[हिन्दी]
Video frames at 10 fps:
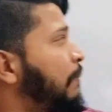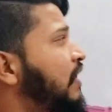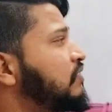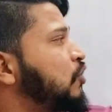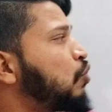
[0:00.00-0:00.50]
अब
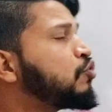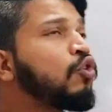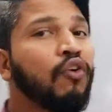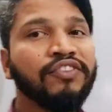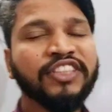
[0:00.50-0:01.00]
मैंने जीरो
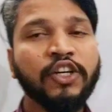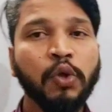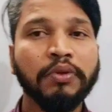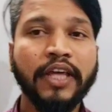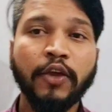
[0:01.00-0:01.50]
और
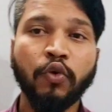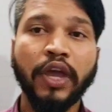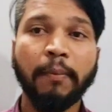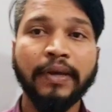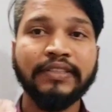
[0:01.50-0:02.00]
कॉफिशियंट क्यों बताया
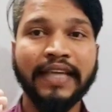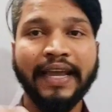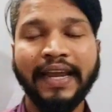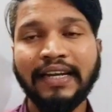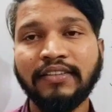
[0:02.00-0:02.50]
क्योंकि आपके
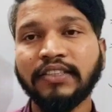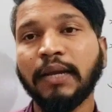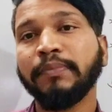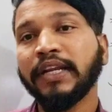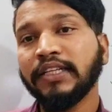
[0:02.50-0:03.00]
सेकंड
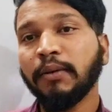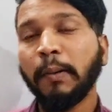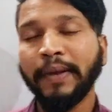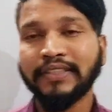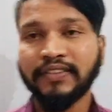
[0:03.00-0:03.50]
चैप्टर के जब
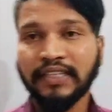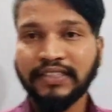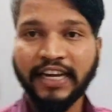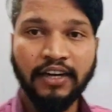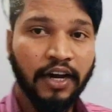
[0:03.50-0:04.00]
आप
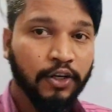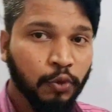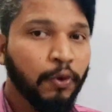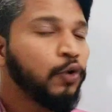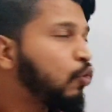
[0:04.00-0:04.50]
एक्सरसाइज
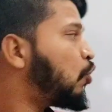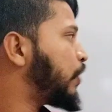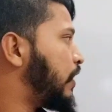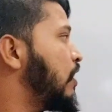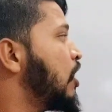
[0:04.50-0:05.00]
टू पॉइंट टू
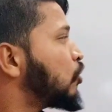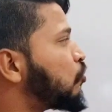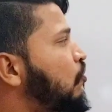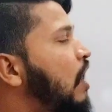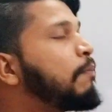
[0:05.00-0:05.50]
लोगे
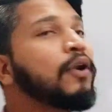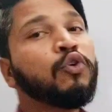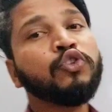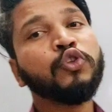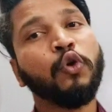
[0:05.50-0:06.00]
तो वहां पर
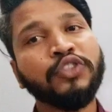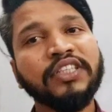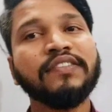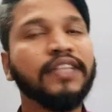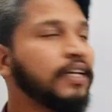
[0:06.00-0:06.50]
कुछ
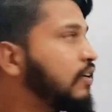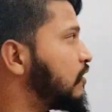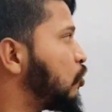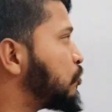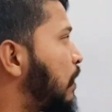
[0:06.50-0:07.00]
क्वेश्चन है
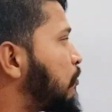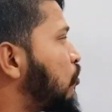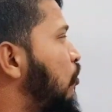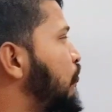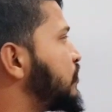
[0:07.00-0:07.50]
उसमें
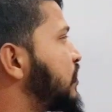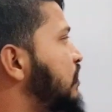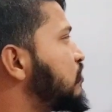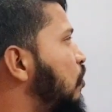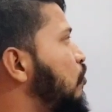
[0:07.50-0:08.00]
आपको
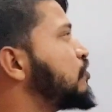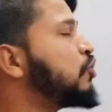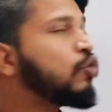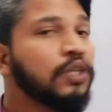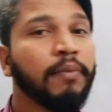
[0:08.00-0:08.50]
कॉफिशियंट और
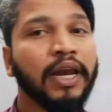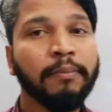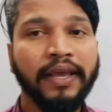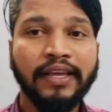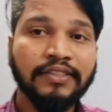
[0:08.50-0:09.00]
जीरो के
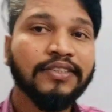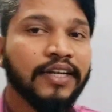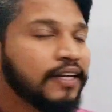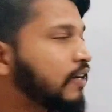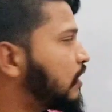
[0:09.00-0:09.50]
बारे में ही
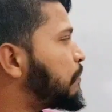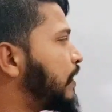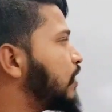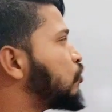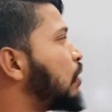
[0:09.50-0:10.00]
स्टडी करना
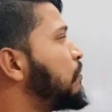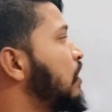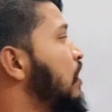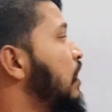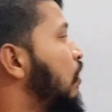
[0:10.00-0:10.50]
पड़ेगी तो
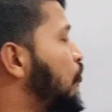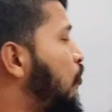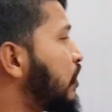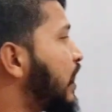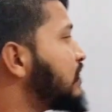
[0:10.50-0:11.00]
अब
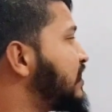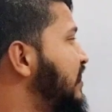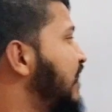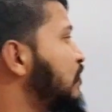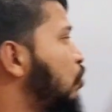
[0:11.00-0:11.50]
वो क्या
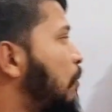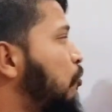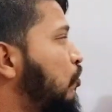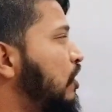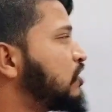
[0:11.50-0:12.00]
चीज है तो
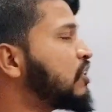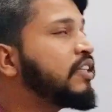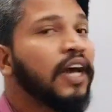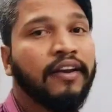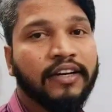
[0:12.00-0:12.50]
आपको
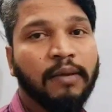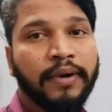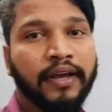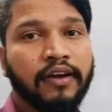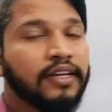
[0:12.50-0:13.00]
रिलेशन ध्यान रखना
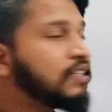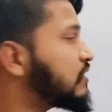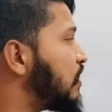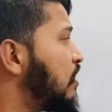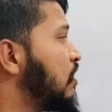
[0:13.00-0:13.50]
पड़ेगा
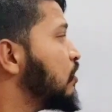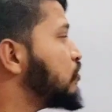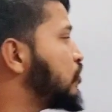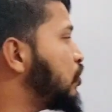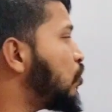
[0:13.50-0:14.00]
किसका
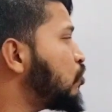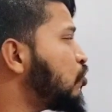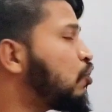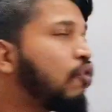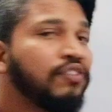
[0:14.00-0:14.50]

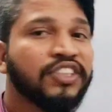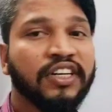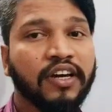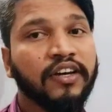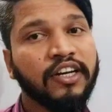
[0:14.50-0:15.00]
जीरोस और
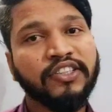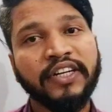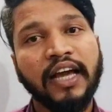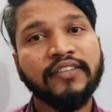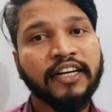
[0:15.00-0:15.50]
कॉफिशियंट का
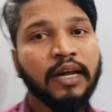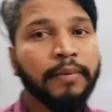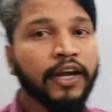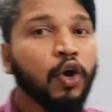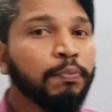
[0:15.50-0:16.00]
रिलेशन याद रखना
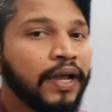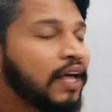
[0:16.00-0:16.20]
पड़ेगा और